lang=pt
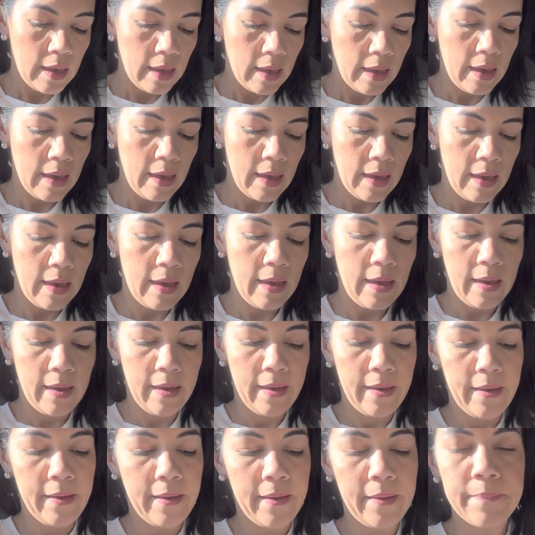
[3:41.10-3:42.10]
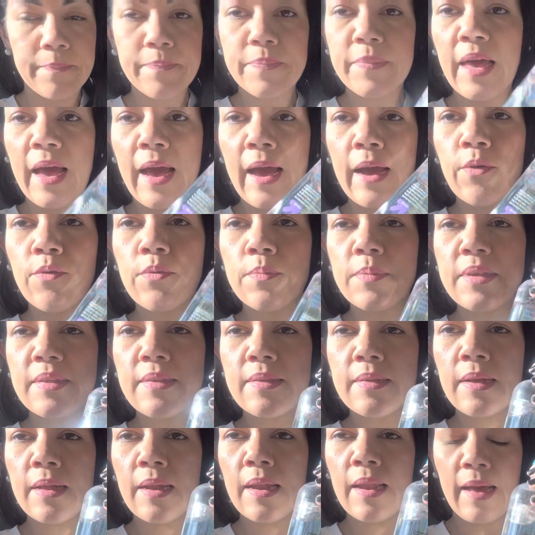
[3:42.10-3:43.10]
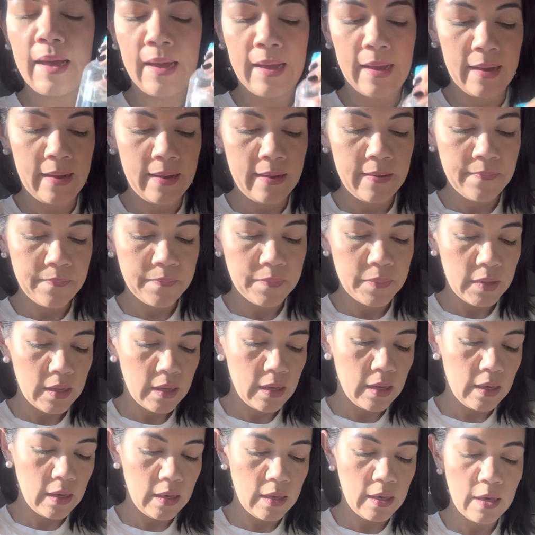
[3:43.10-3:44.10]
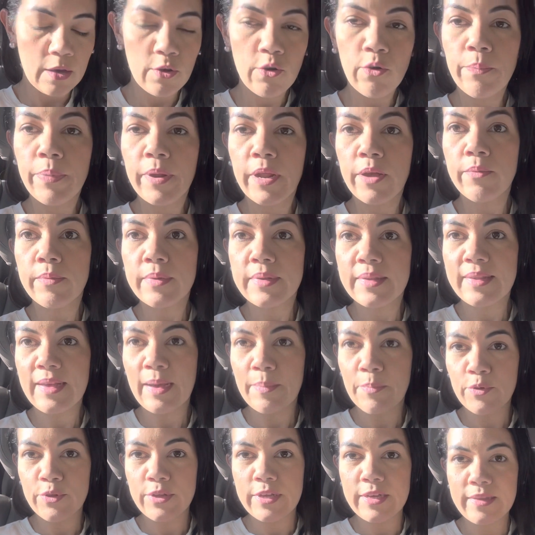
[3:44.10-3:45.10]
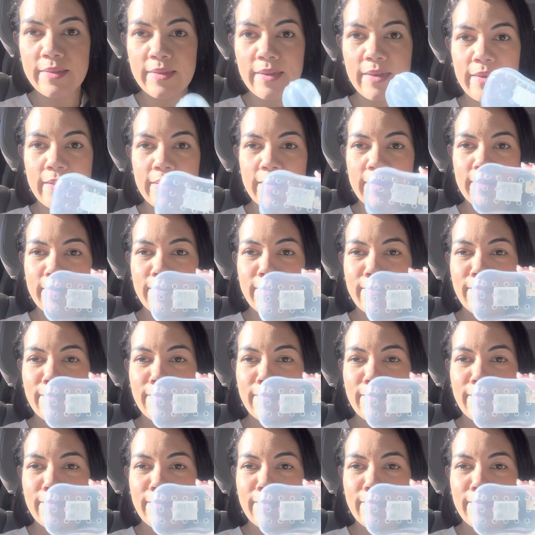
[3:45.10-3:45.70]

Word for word: é, água micelar e comprei uma saboneteira